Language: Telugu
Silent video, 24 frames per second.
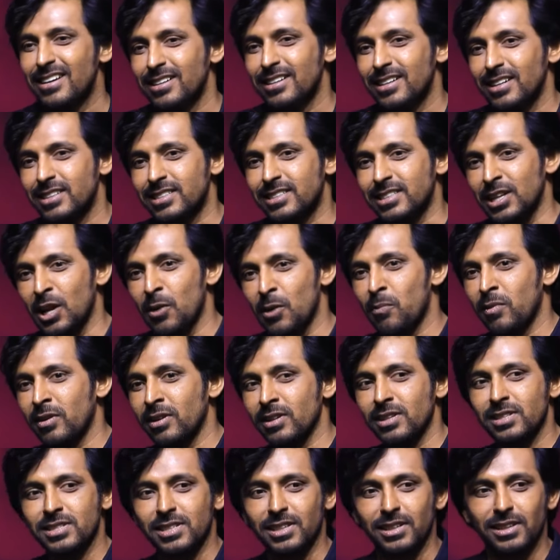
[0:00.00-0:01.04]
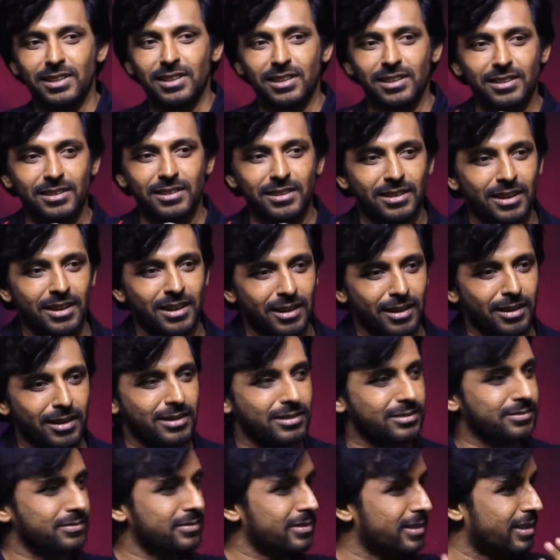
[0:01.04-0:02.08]
చిన్నప్పటి నుంచి
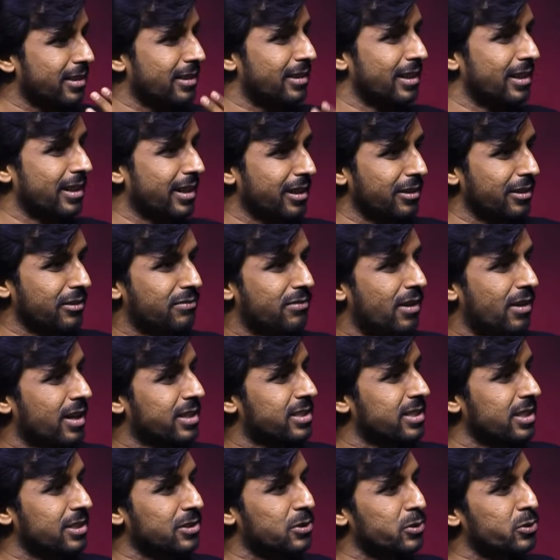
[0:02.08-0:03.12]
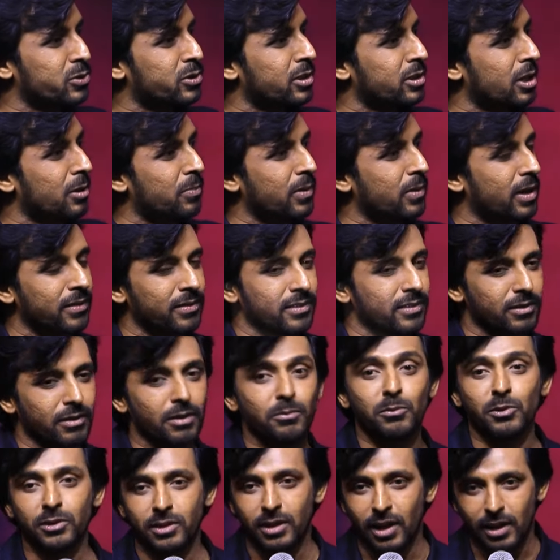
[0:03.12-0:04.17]
ఇట్లాంటి ఫంక్షన్ చూస్తున్నప్పుడు
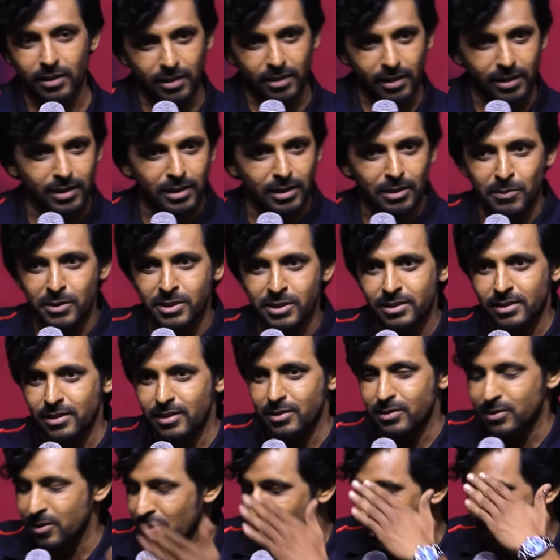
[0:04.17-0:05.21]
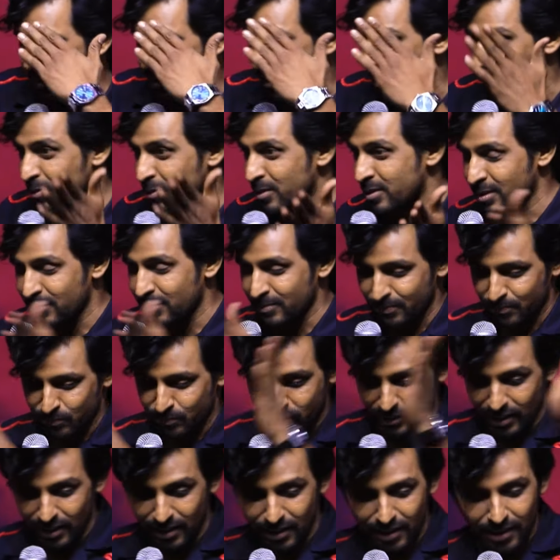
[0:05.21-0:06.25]
ముందుగా అందరికీ నమస్తే సారీ నేను కొంచెం
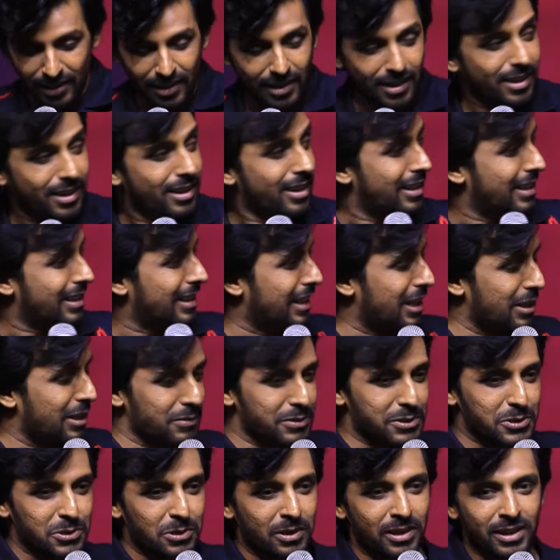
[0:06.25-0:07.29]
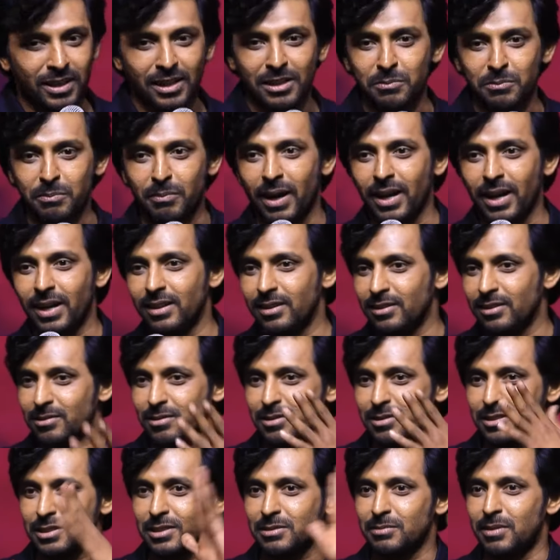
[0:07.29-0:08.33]
ఏవి చూడగానే మైండ్
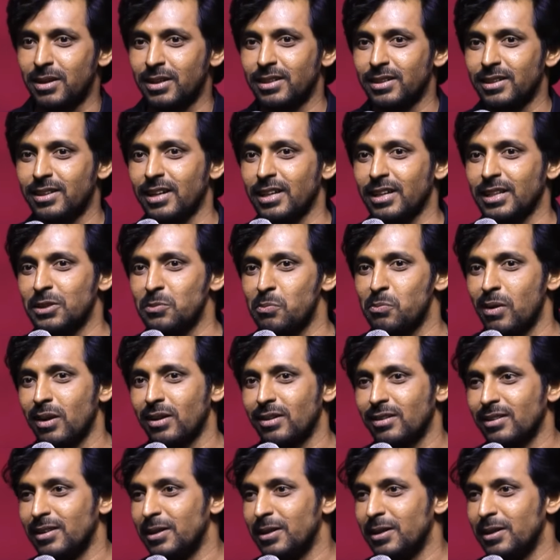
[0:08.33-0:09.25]
కొంచెం అటిట్ అయింది బట్